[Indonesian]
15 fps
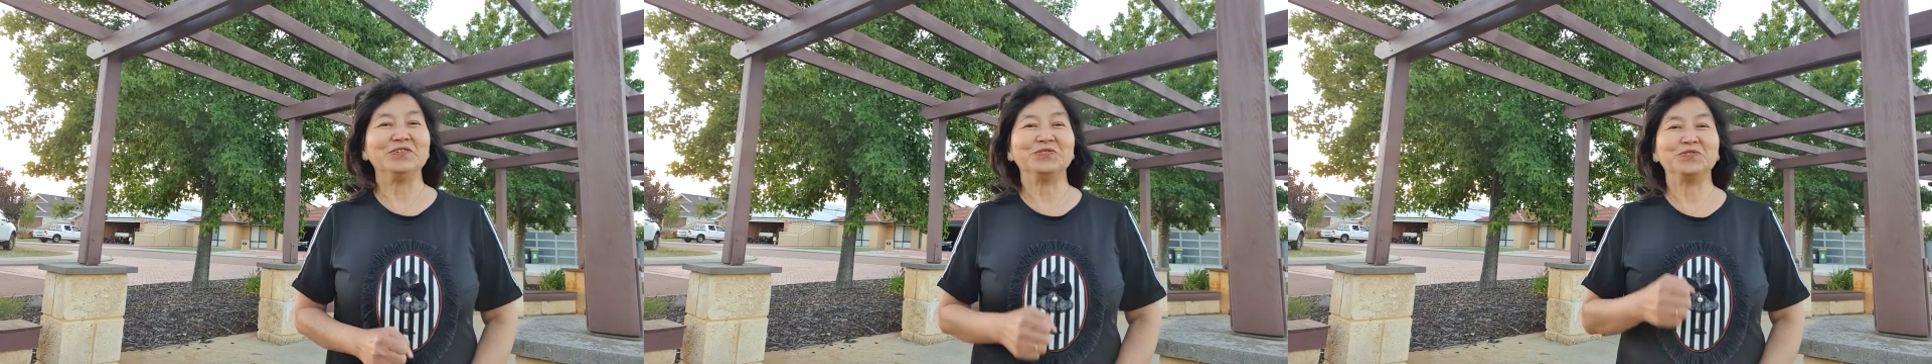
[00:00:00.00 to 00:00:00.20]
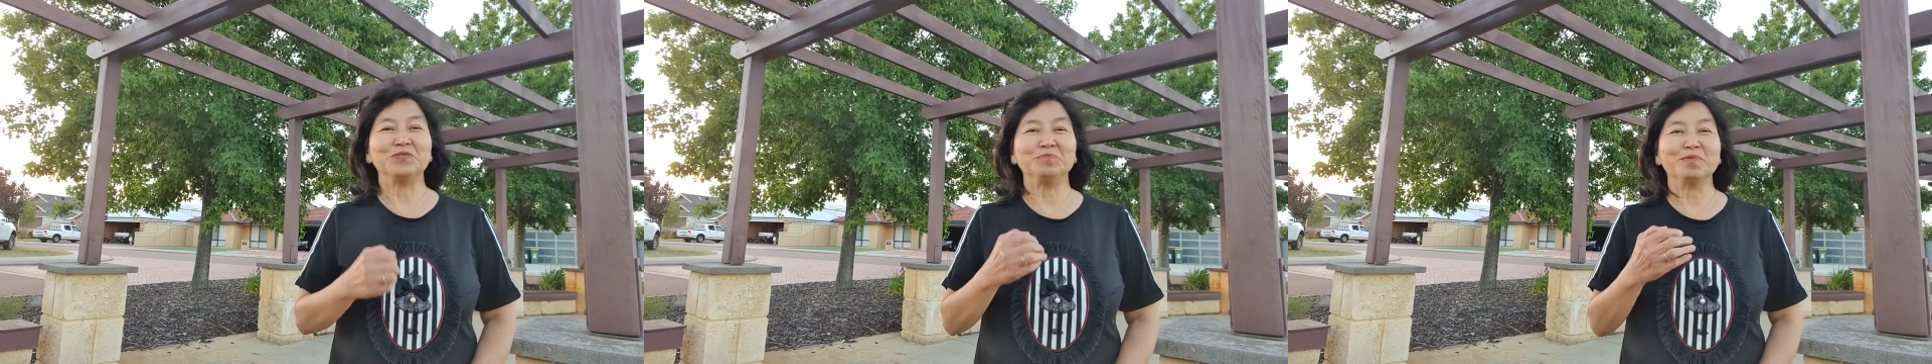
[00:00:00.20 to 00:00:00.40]

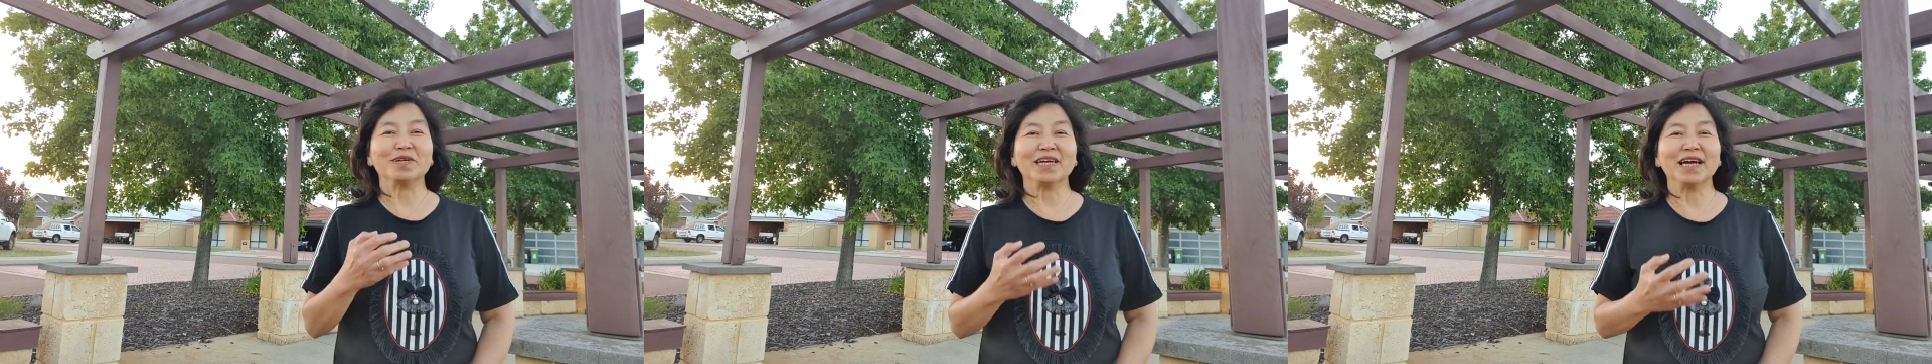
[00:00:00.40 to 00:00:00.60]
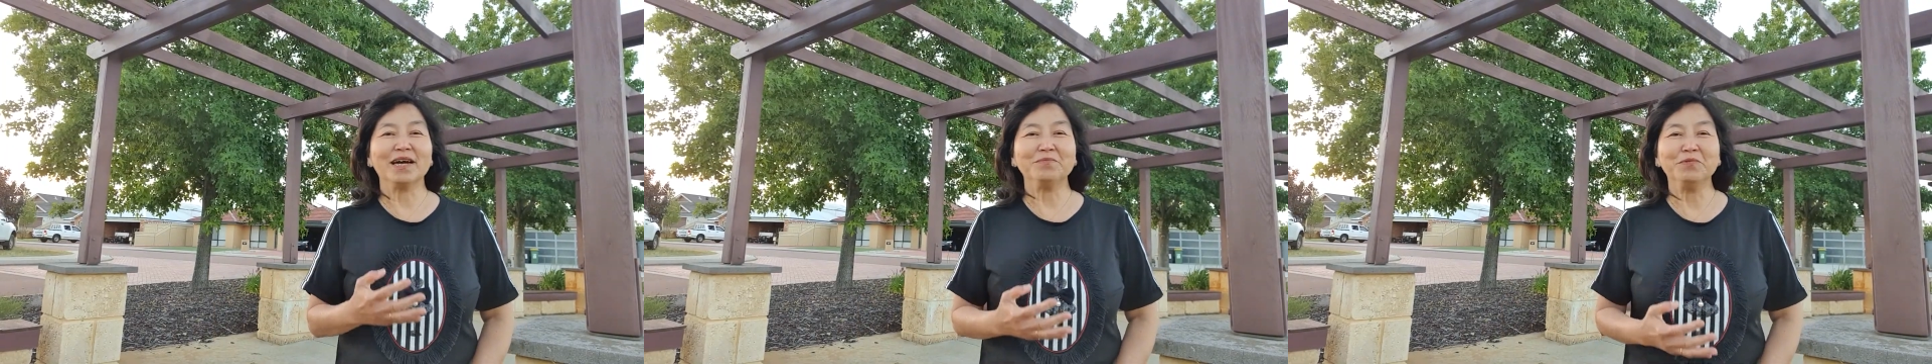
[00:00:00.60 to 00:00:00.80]
untuk
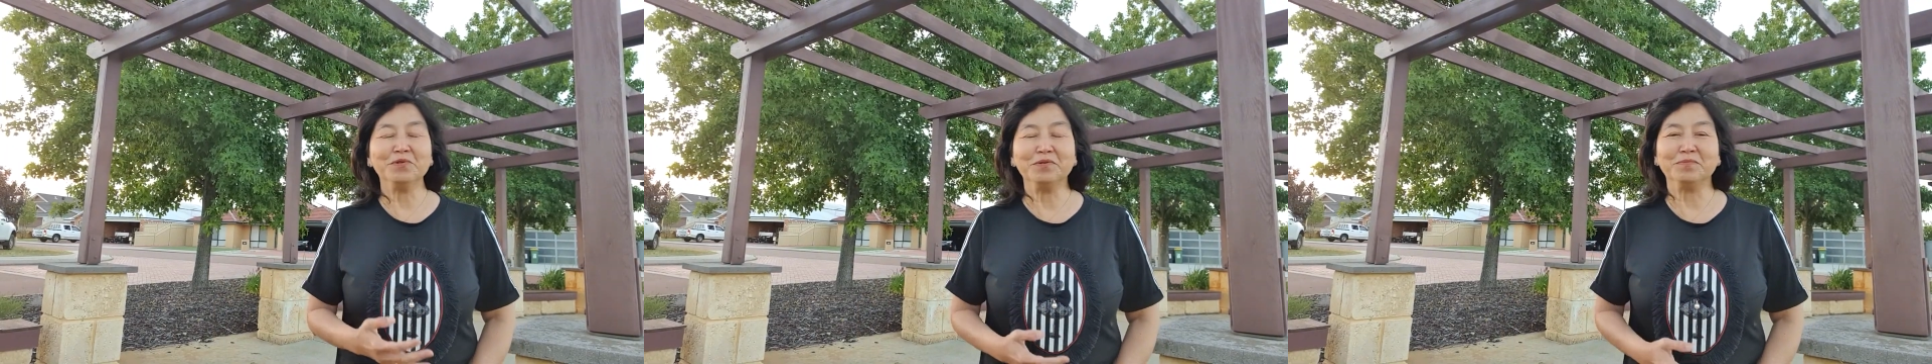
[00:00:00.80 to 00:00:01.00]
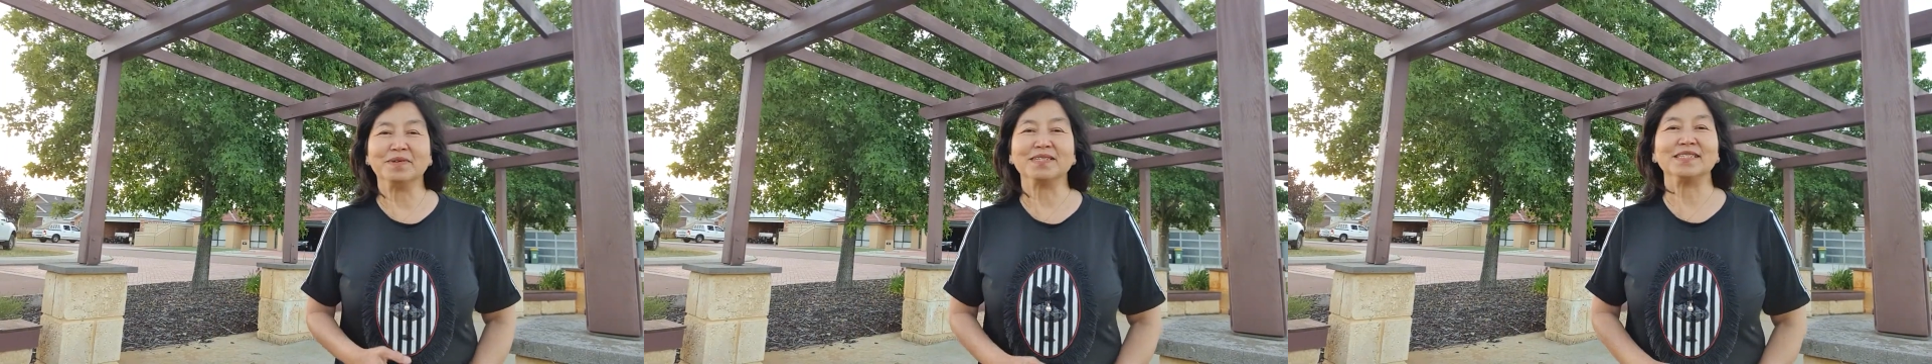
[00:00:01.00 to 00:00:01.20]
bergabung
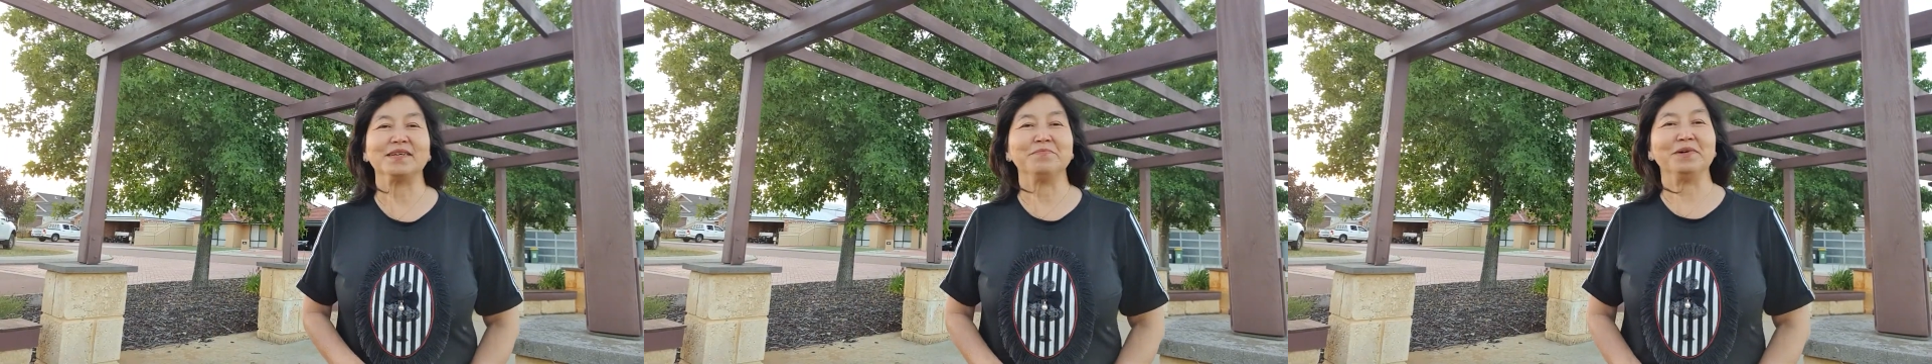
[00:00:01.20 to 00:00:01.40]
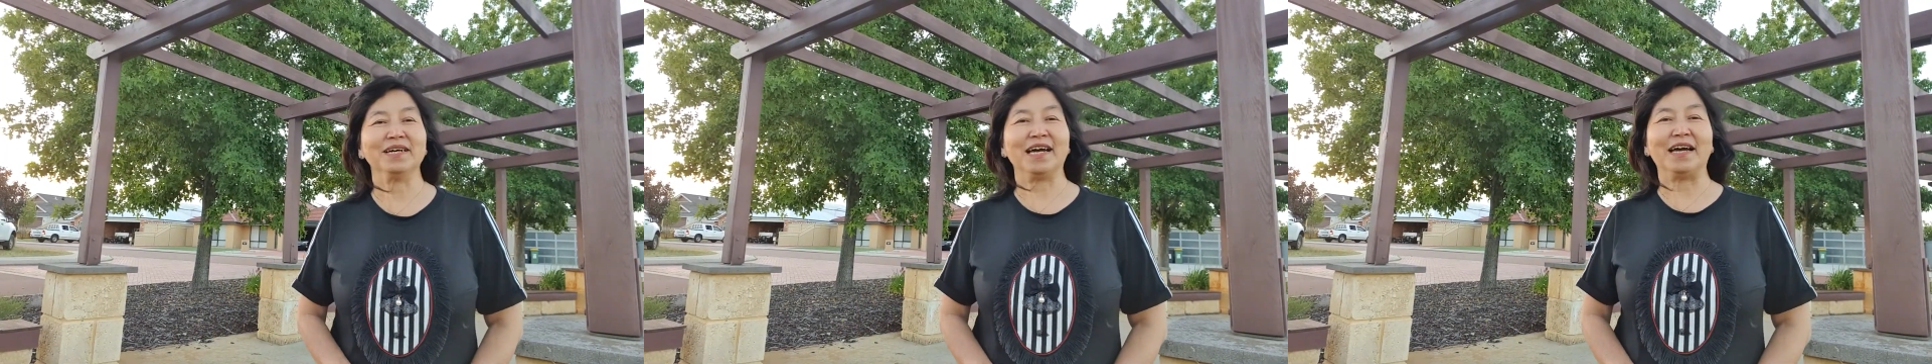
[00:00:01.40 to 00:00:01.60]

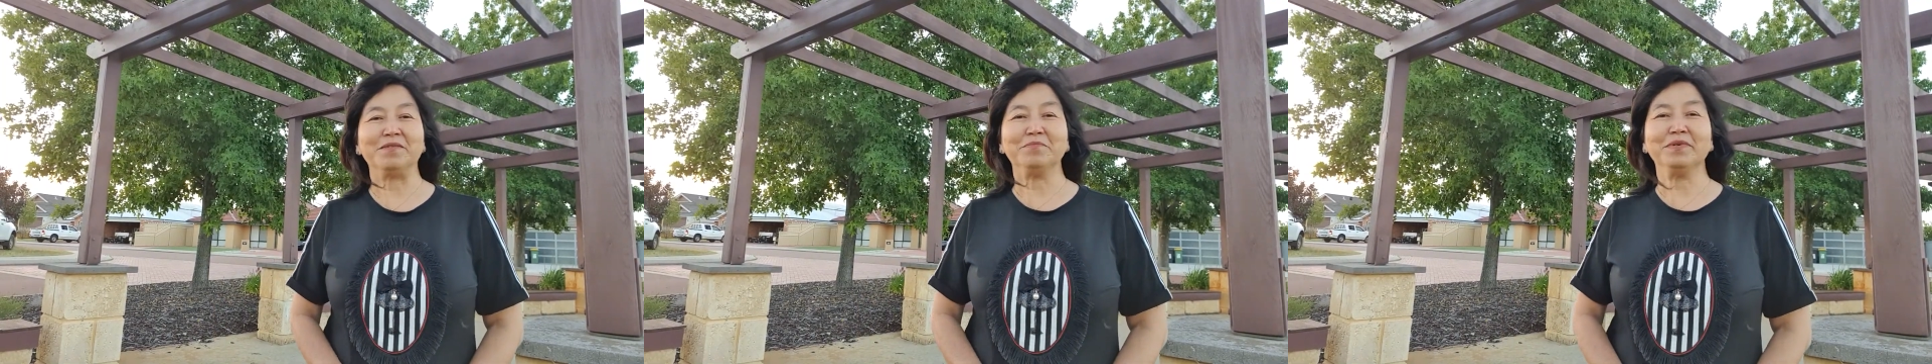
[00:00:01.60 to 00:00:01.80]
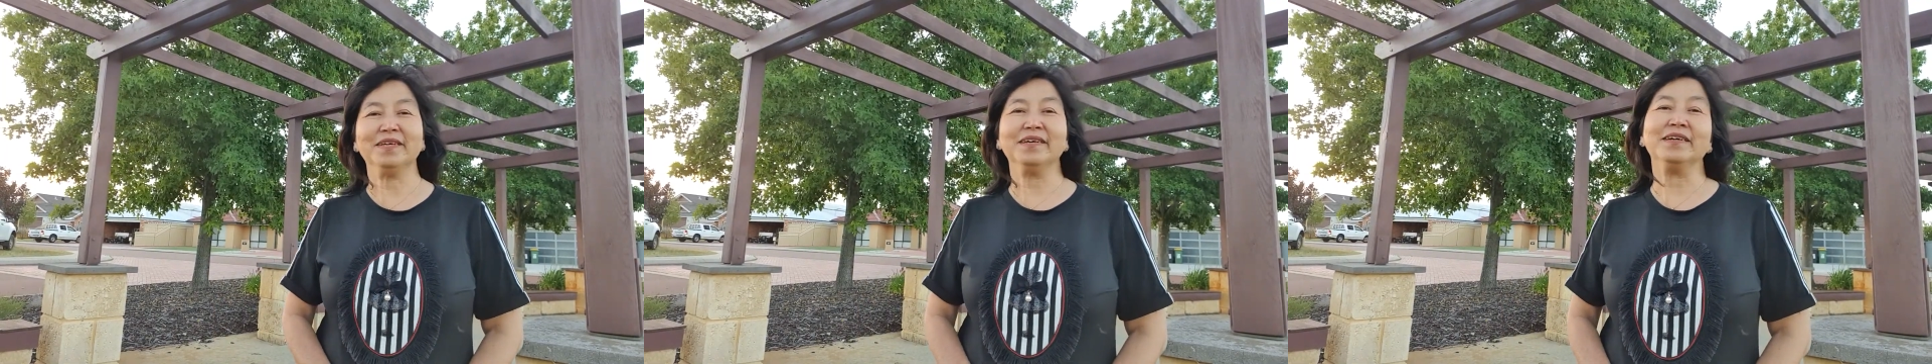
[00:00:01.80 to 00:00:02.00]
bersama
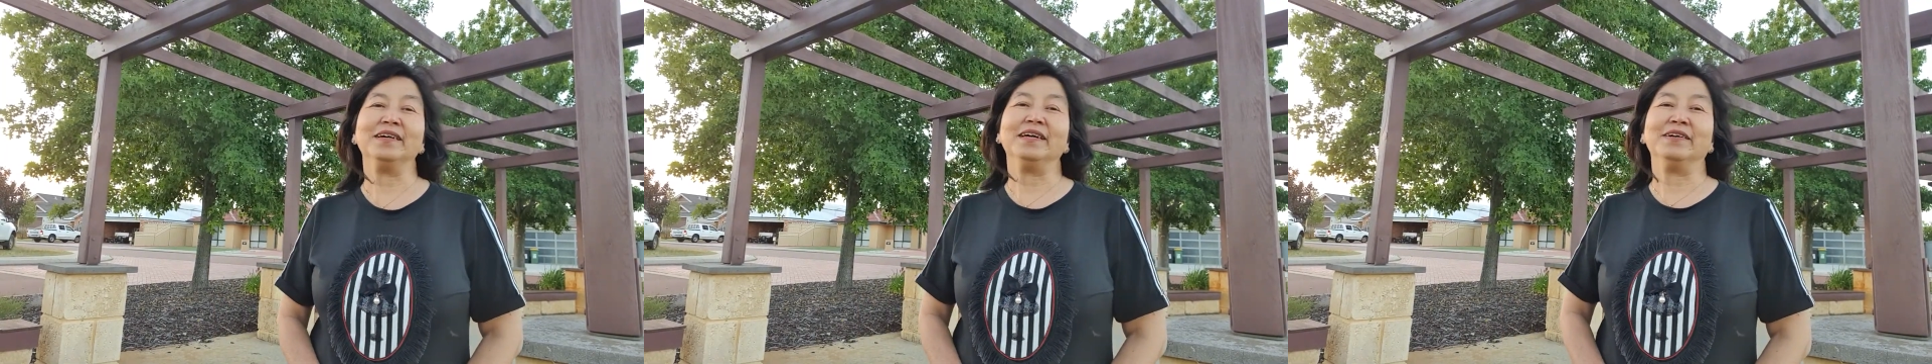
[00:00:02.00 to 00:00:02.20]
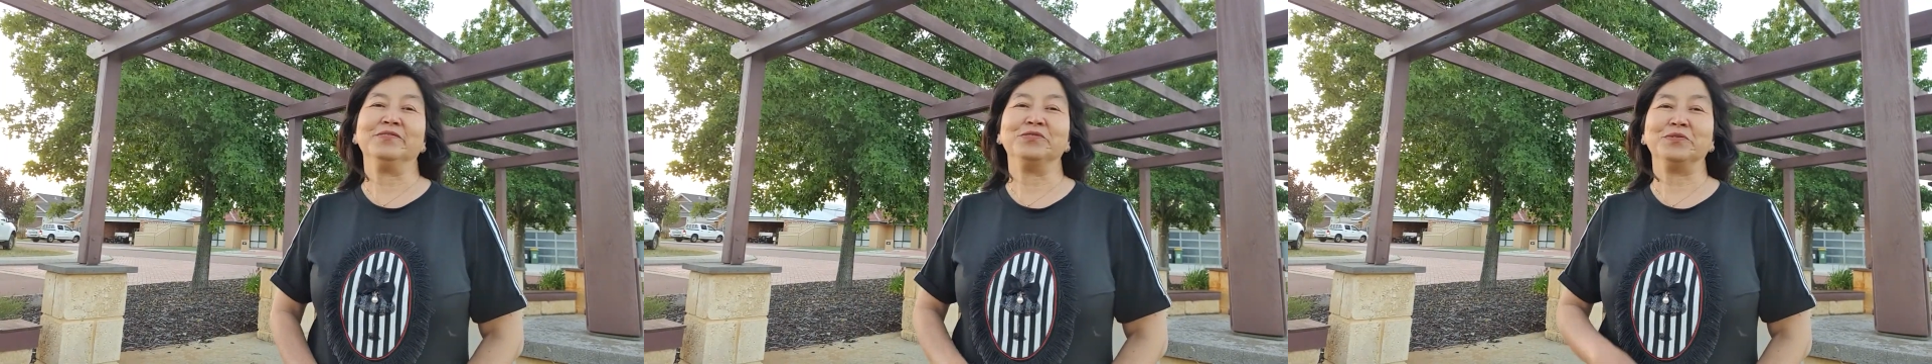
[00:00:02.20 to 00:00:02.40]
kami
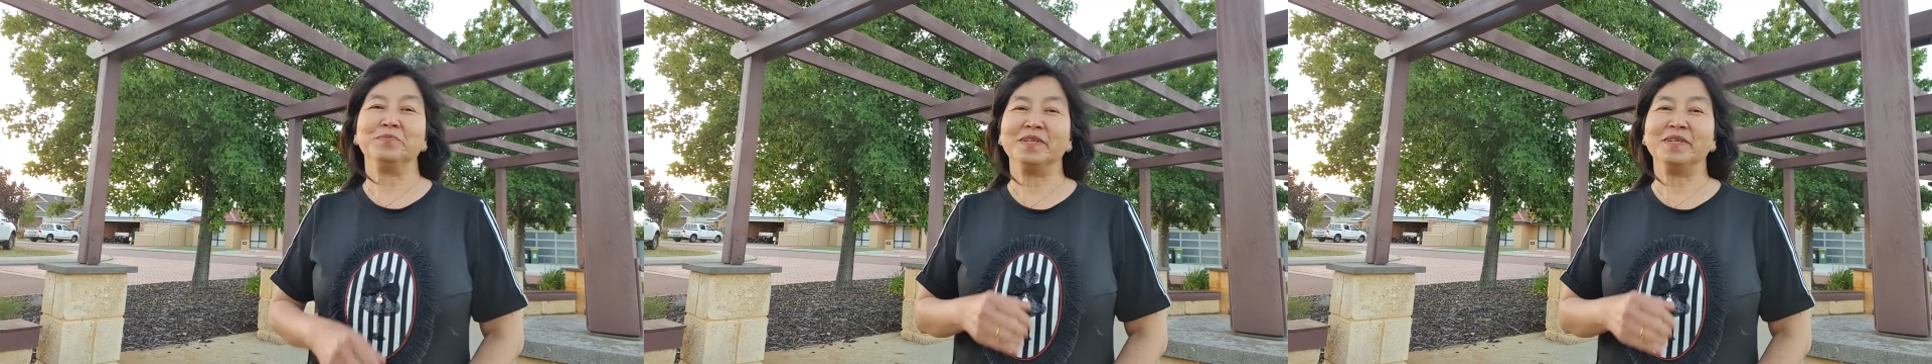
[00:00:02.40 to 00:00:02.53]
untuk